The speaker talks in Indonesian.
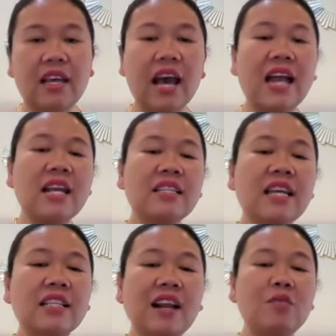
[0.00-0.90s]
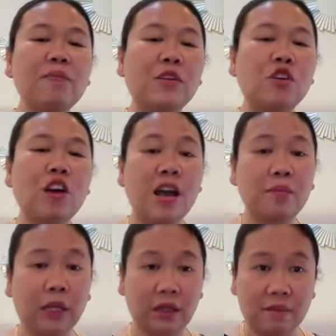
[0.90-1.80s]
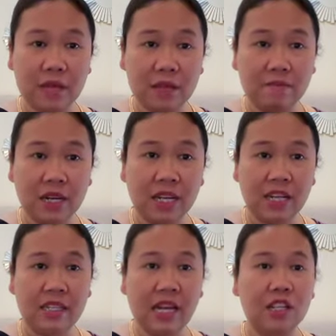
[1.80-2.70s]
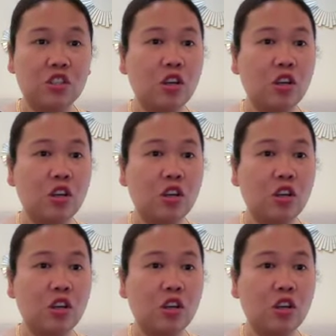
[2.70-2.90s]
Ya, anak saya selalu berdoa buat teman-teman yang cari